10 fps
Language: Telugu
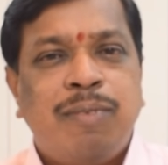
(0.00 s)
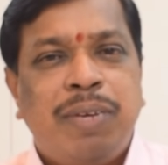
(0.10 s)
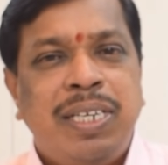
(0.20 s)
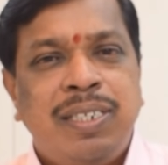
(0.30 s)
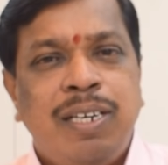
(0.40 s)

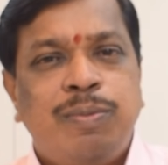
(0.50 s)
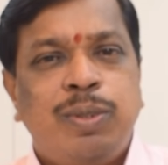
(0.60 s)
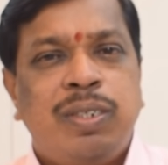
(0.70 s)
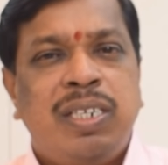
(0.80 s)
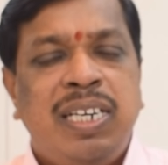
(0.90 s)

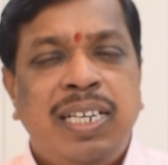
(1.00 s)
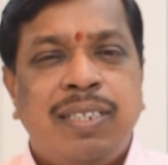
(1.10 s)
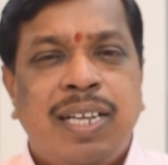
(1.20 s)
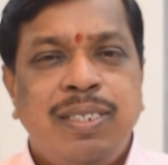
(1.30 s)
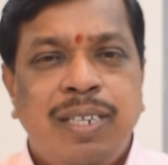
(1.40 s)
సంపాదించలేకపోతున్నాను నేనే
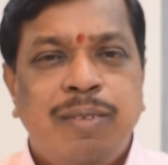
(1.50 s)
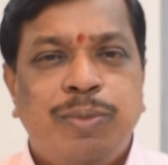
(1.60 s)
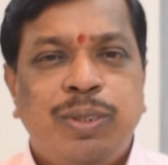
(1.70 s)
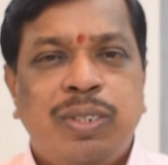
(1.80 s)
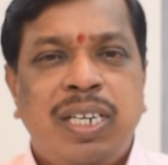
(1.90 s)

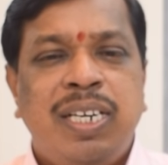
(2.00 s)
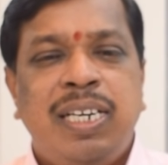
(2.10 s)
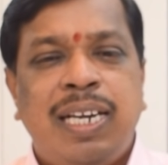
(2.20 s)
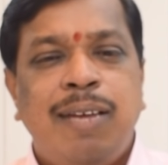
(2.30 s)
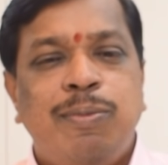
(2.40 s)
సాధించలేకపోతున్నాను నేను
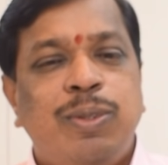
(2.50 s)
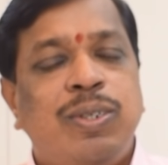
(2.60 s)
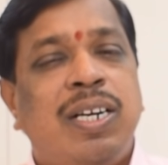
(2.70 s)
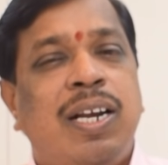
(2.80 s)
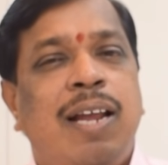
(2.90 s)
ఇట్లా
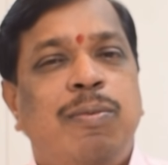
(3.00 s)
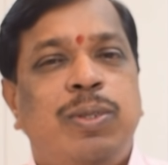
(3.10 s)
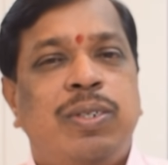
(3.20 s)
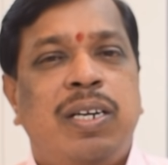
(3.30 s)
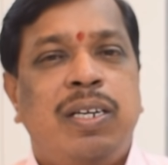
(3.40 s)
అయిపోతున్నాను అట్లా
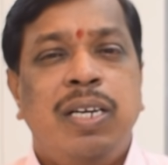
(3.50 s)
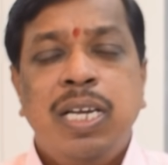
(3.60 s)
అయిపోతున్నాను